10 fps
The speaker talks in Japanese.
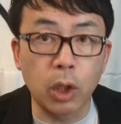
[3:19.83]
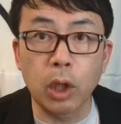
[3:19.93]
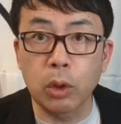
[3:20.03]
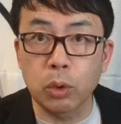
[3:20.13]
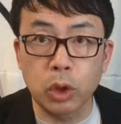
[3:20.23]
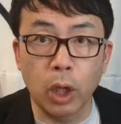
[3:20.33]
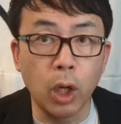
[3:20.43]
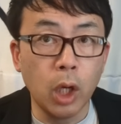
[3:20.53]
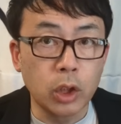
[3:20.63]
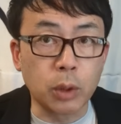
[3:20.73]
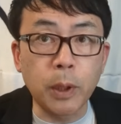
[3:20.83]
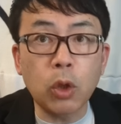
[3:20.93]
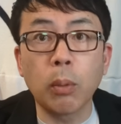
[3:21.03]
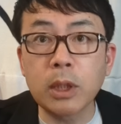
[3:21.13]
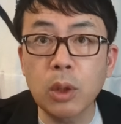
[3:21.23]
提言として滑
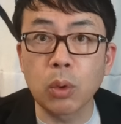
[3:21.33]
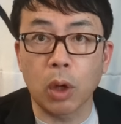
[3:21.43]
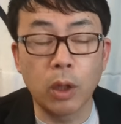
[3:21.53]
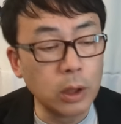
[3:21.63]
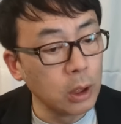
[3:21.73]
り込ませるのか。